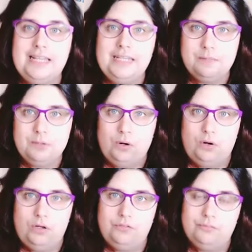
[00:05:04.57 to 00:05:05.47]
jedem
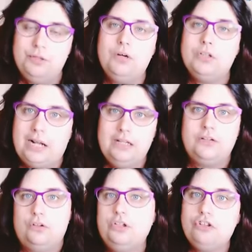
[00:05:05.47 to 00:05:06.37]
geholfen, ne? Und alle
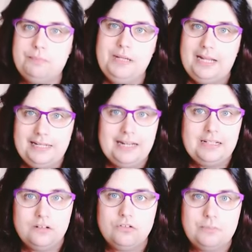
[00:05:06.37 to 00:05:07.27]
neuen Spieler hätten
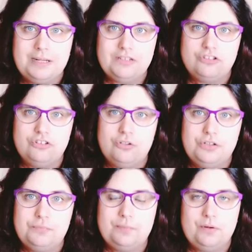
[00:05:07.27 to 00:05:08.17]
halt automatisch ein
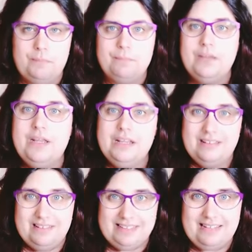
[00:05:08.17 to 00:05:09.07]
neues bekommen.
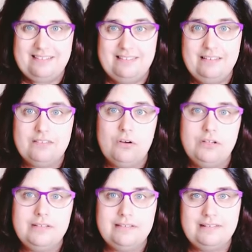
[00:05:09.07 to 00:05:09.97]
Jetzt ist
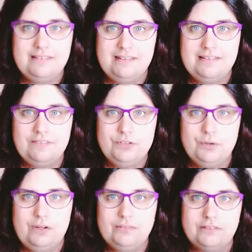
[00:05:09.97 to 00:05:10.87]
heute das Interview
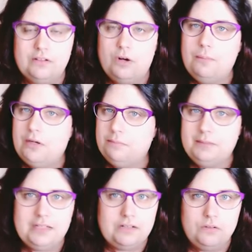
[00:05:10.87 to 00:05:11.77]
rausgekommen, heute
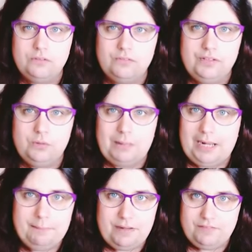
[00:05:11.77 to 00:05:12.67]
Mittag irgendwie um
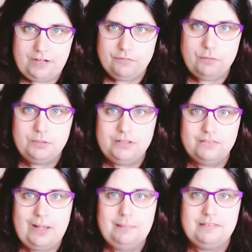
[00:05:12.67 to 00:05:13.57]
halb elf, elf rum oder
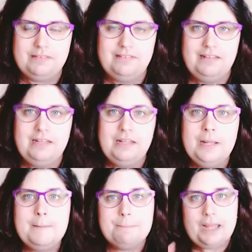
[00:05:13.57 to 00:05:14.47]
so habe ich es gesehen,
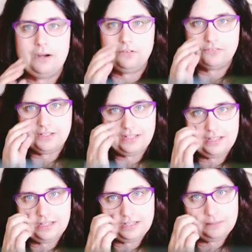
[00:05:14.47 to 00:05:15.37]
auf
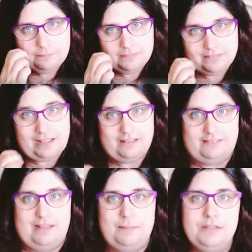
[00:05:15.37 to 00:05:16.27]
der ähm, Star
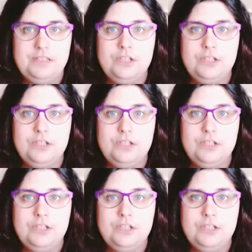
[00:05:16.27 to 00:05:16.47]
Stable